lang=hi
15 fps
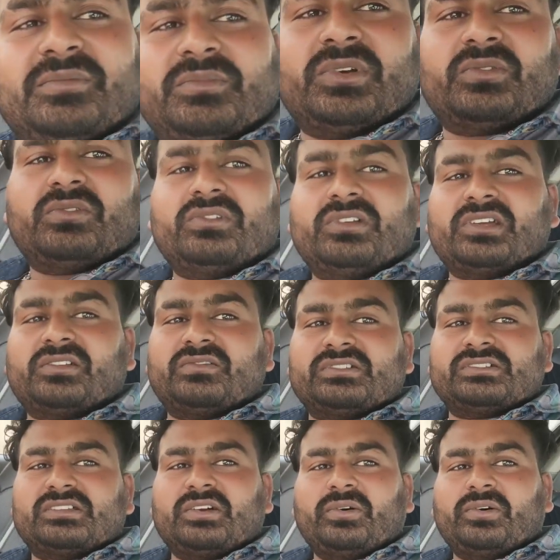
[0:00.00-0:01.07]
बिल्कुल
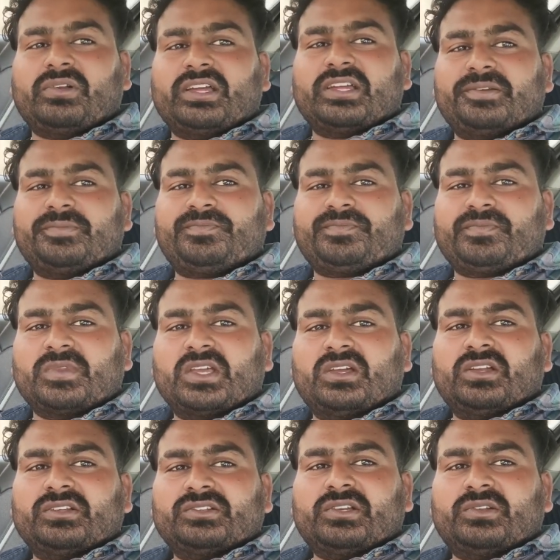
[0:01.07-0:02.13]
नर्वस सा हो रहा
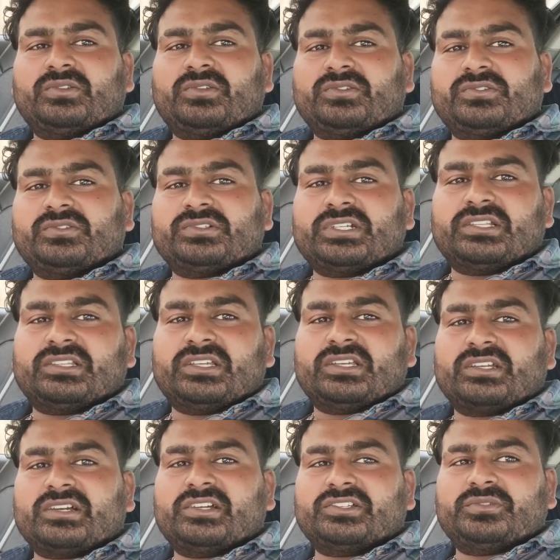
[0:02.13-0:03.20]
है चलो दोस्तों चलते
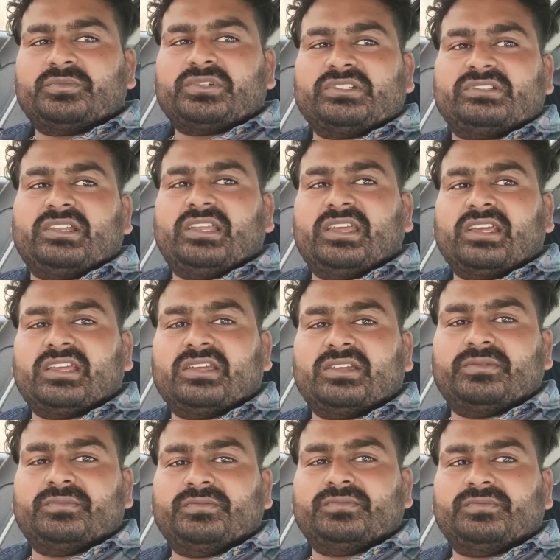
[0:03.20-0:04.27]
हैं काशीपुर से लेके
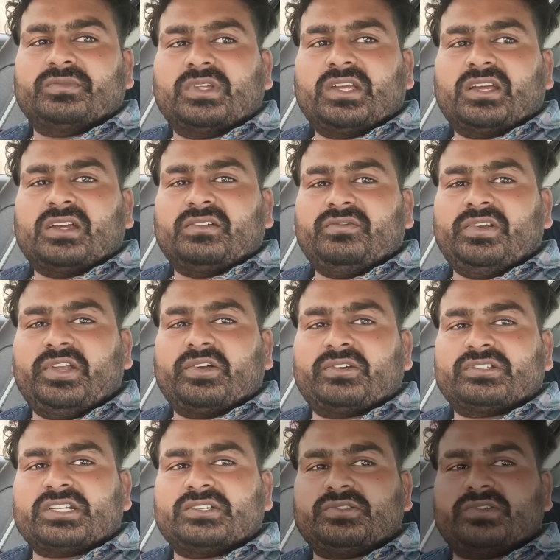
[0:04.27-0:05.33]
वीडियो के साथ